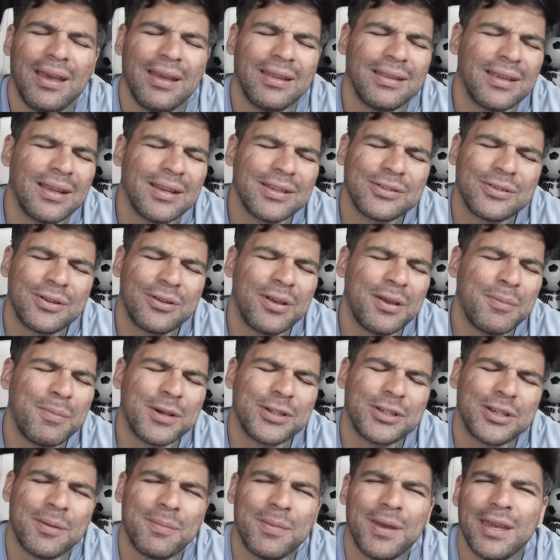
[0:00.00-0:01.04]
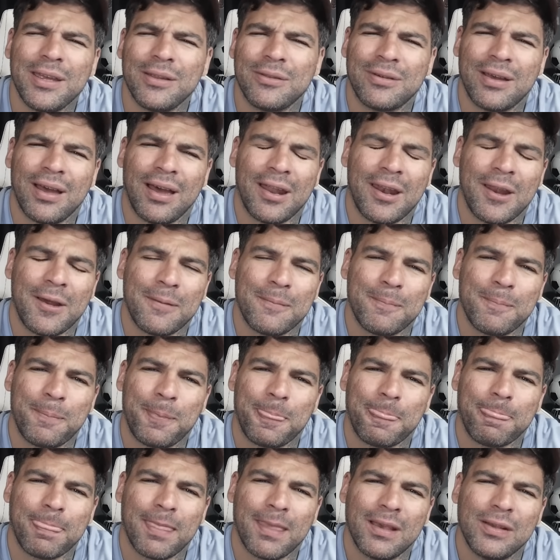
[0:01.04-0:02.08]
na zona do rebaixamento, cara.
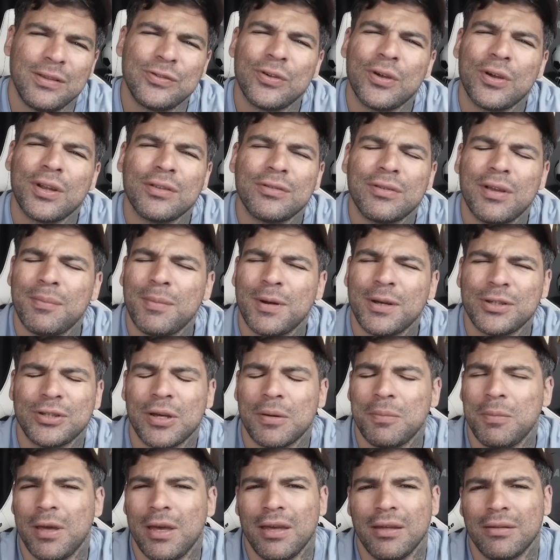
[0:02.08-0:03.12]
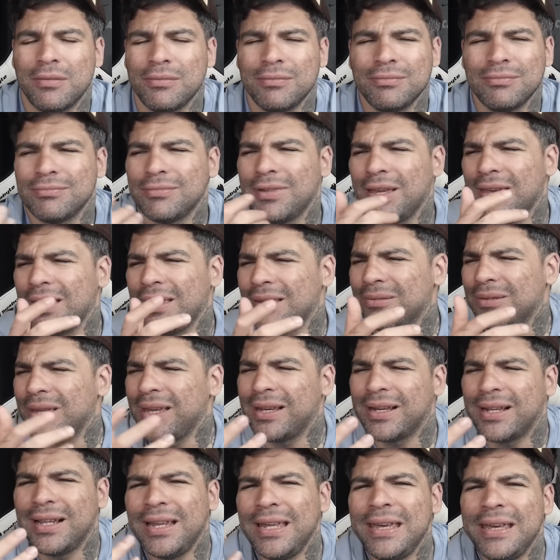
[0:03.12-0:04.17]
Zona do rebaixamento. Não tem, não tem
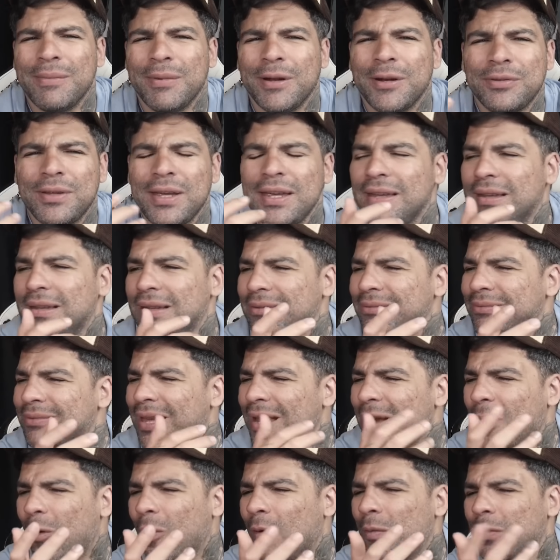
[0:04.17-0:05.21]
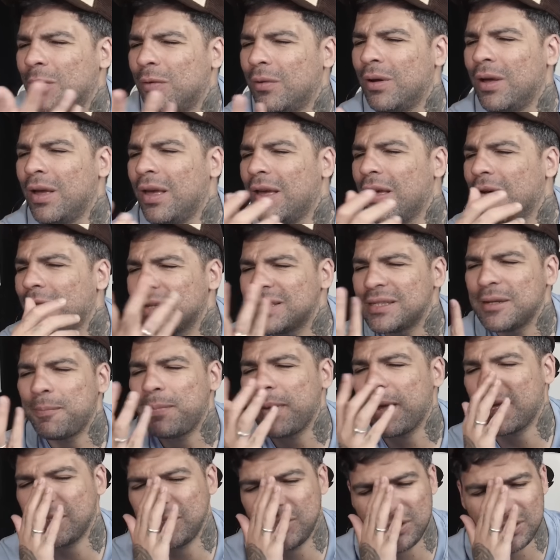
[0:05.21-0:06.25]
clima, não tem, não tem como fazer
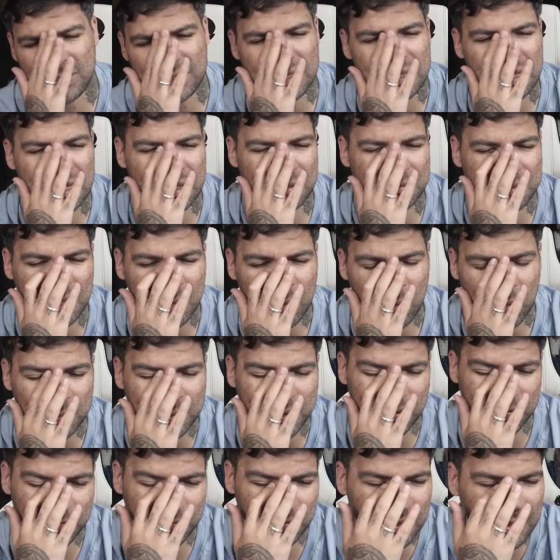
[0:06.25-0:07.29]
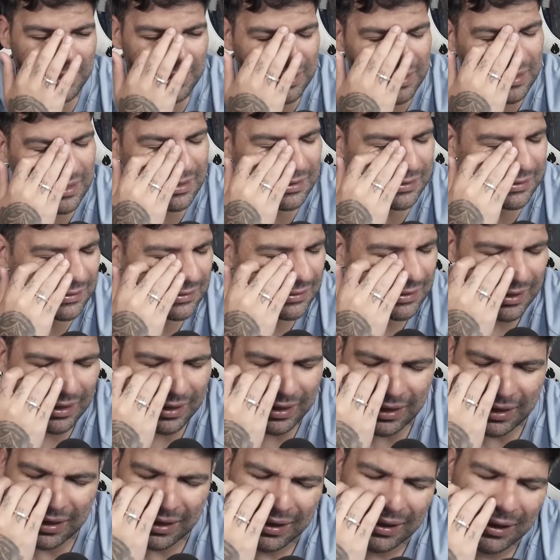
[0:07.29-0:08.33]
piadinha, não tem como estar tá feliz.
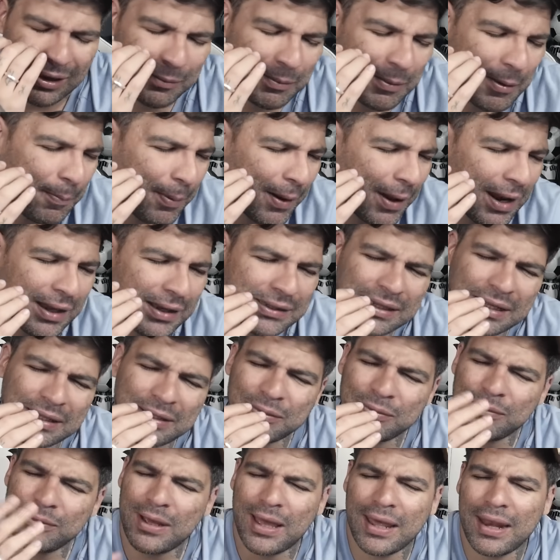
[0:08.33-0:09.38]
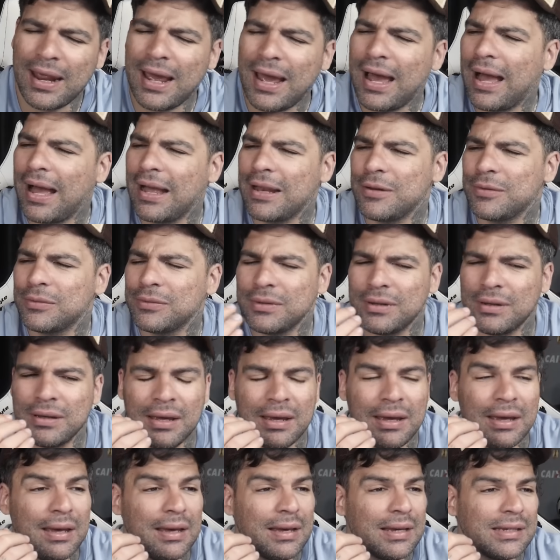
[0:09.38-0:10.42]
É uma palhaçada do caralho. Né?
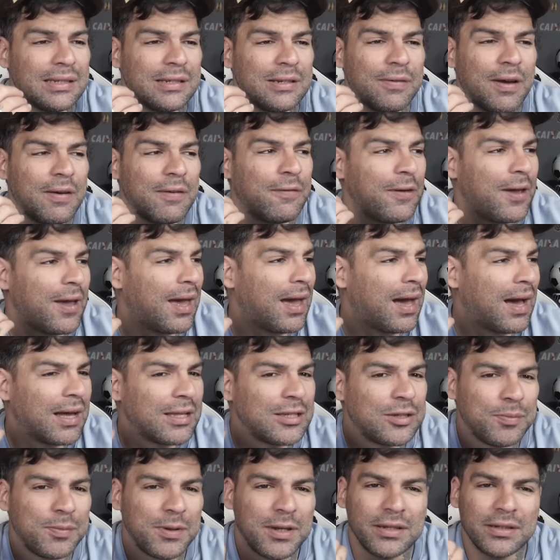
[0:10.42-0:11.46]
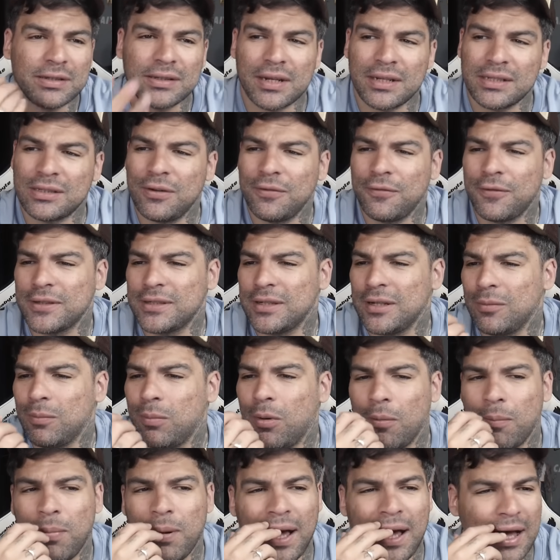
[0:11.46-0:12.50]
Você vai ver a administração fazendo
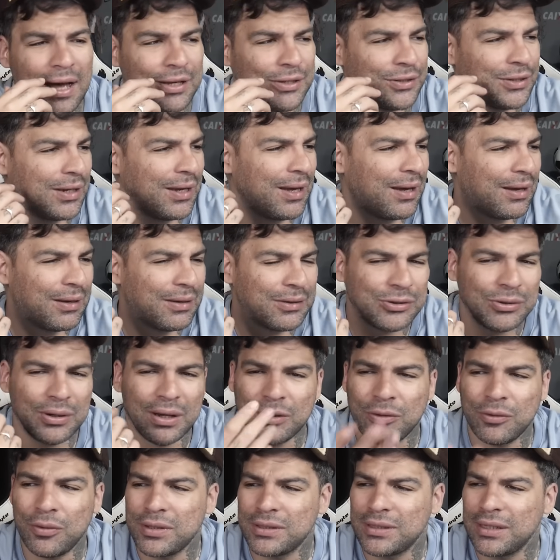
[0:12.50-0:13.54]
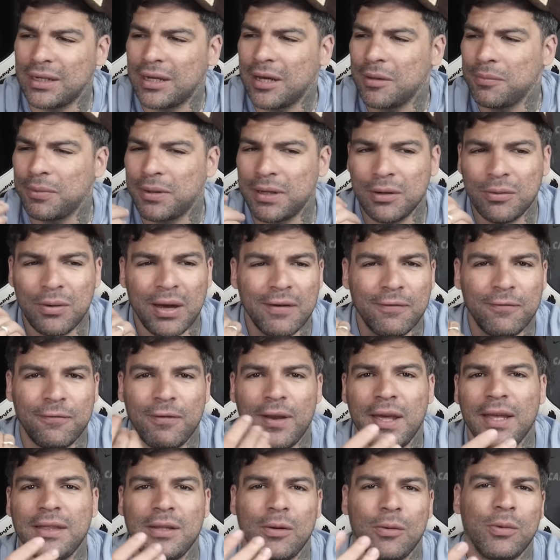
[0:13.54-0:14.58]
bobagem, é, jogadores em campo que não
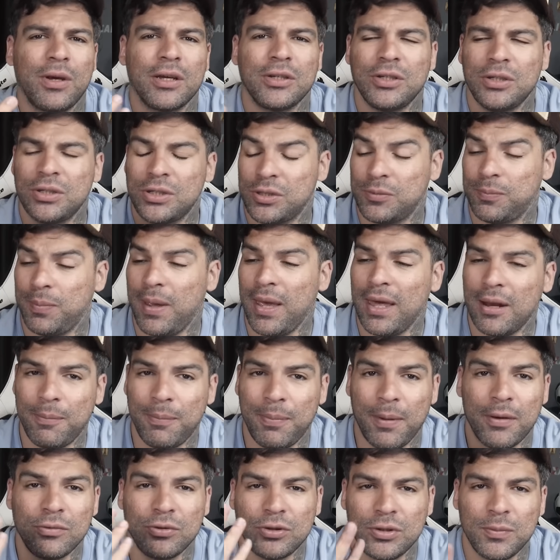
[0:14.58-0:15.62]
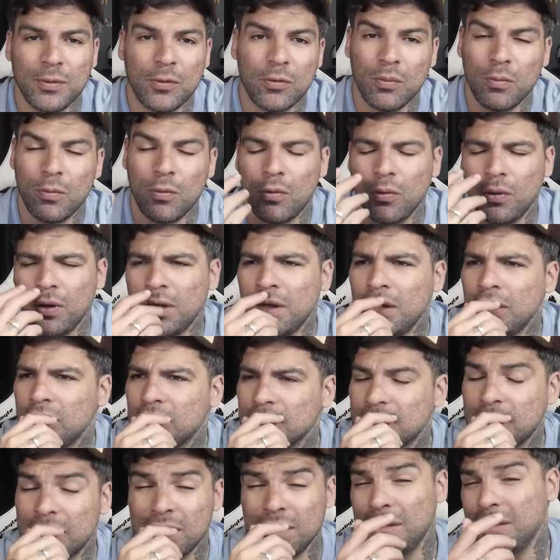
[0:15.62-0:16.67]
refletem o que a gente espera para um time como o Corinthians.
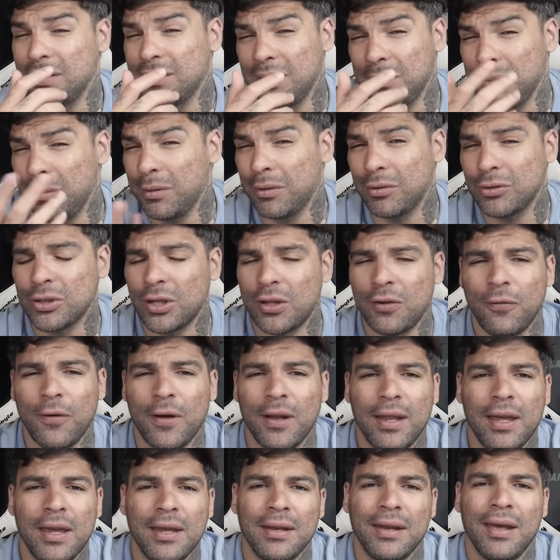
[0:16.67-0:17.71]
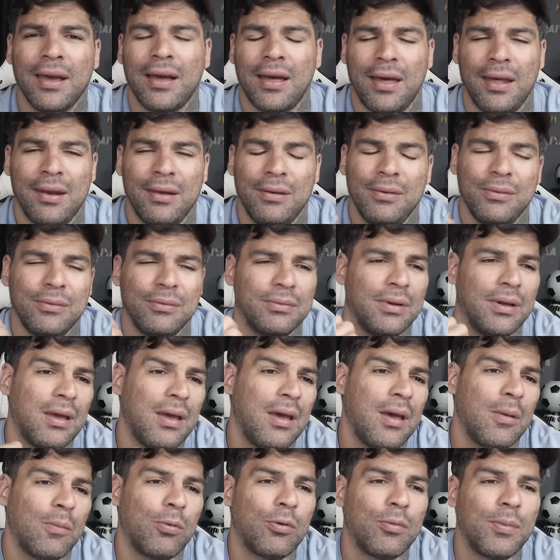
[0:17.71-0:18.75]
Acho que nesse é que eu já te falei, né, cara? Eu,
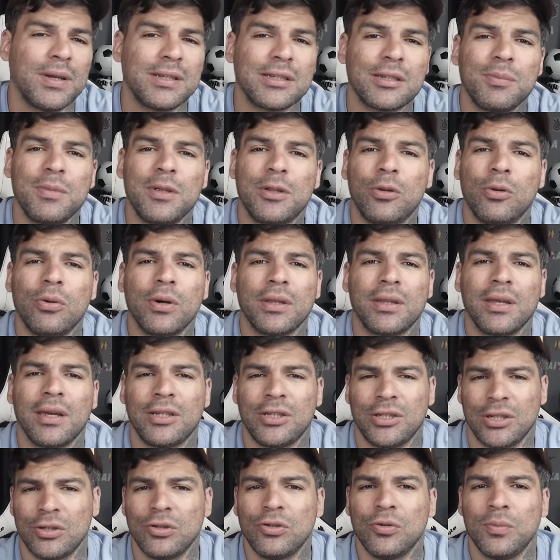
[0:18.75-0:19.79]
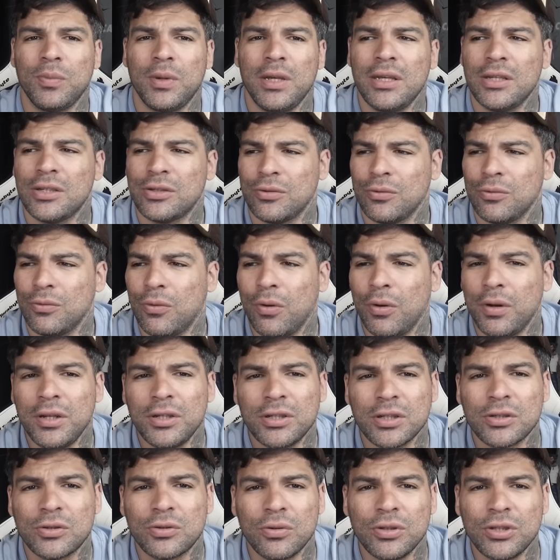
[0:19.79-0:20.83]
por mais que me doa ter que te assumir isso, o
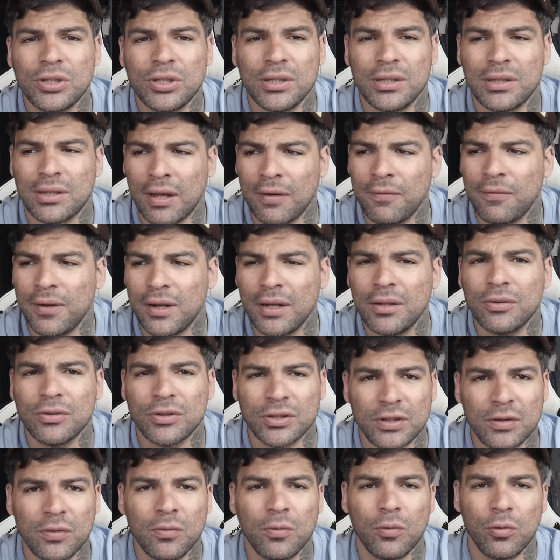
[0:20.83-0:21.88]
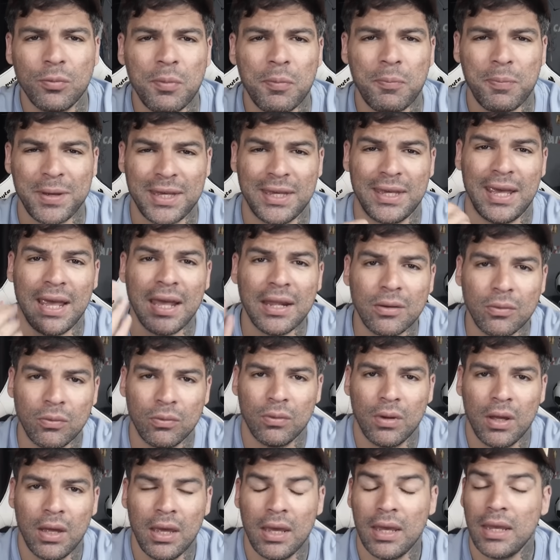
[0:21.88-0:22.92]
Corinthians hoje tá virando sim um clube pequeno.
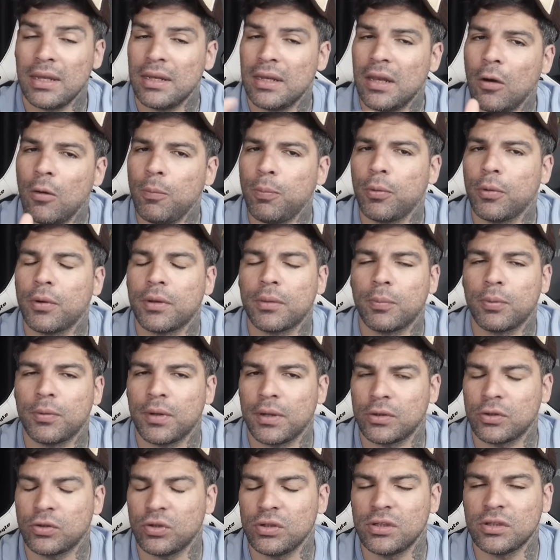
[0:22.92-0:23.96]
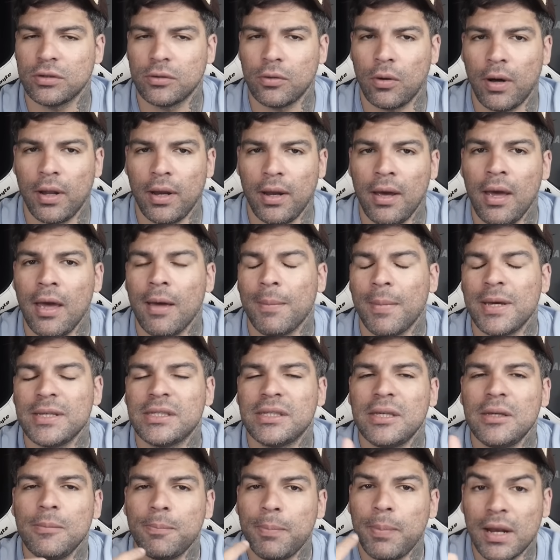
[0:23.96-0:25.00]
E não por, por a sua história, mas
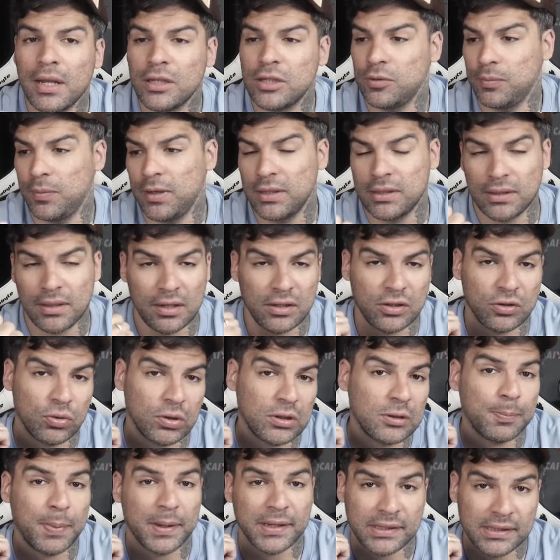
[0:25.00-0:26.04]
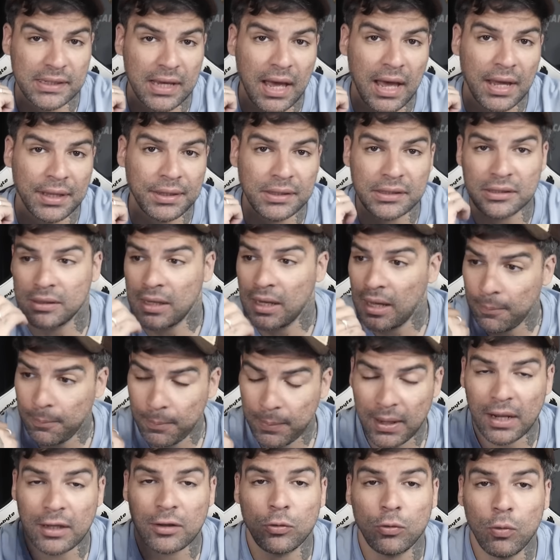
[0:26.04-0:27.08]
sim pelas administrações passadas,
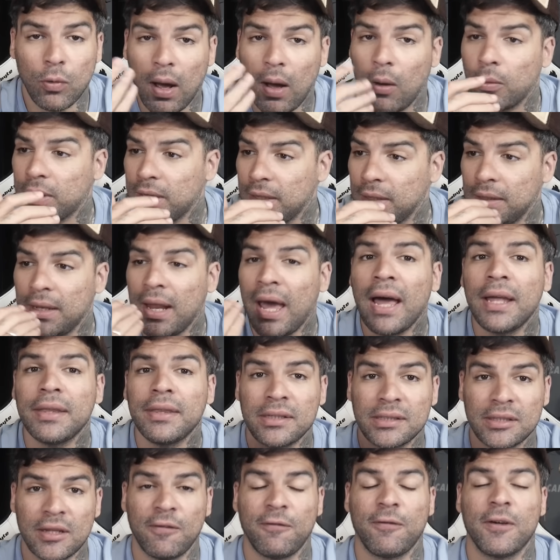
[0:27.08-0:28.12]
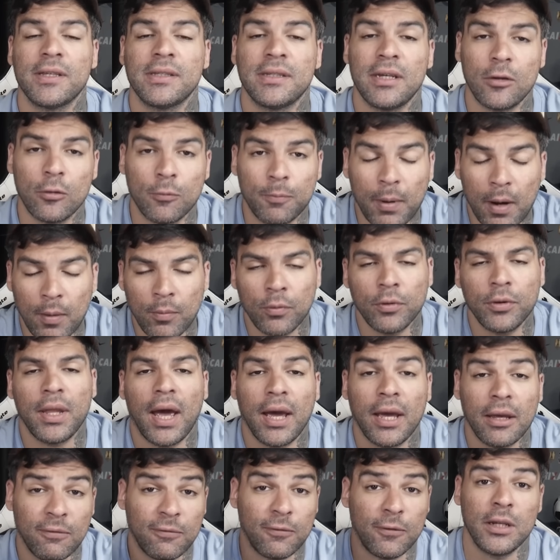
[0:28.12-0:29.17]
pela atual que nada está fazendo para
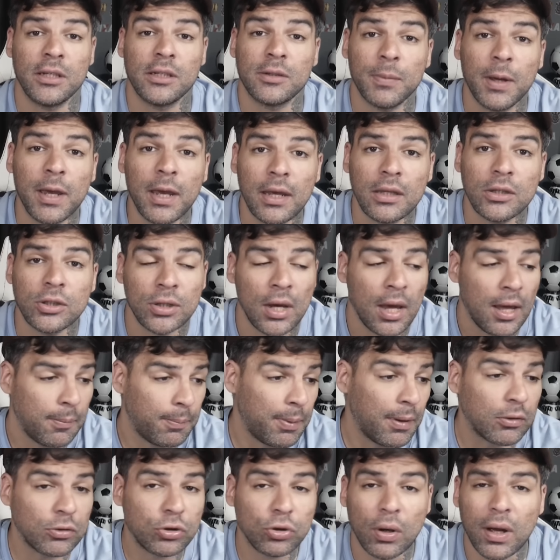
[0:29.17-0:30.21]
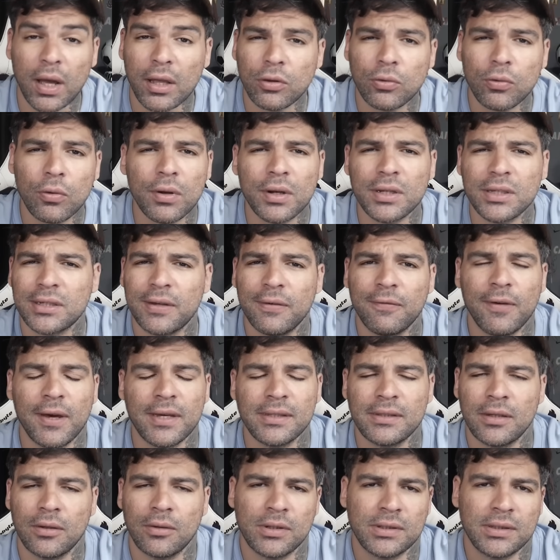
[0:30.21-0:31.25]
mudar, infelizmente, pelos jogadores que
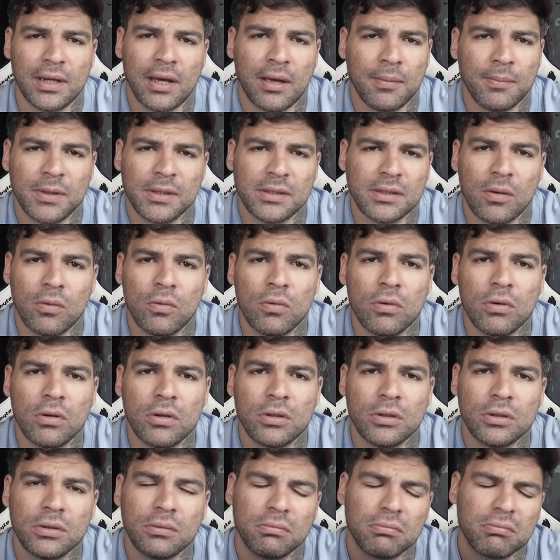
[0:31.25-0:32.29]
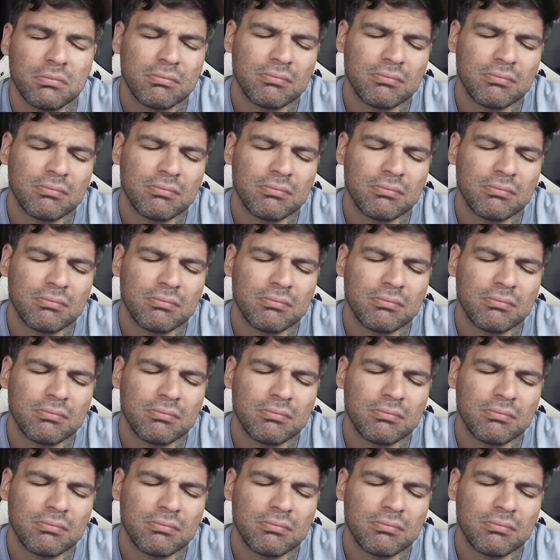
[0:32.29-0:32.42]
vestem nossa camisa hoje.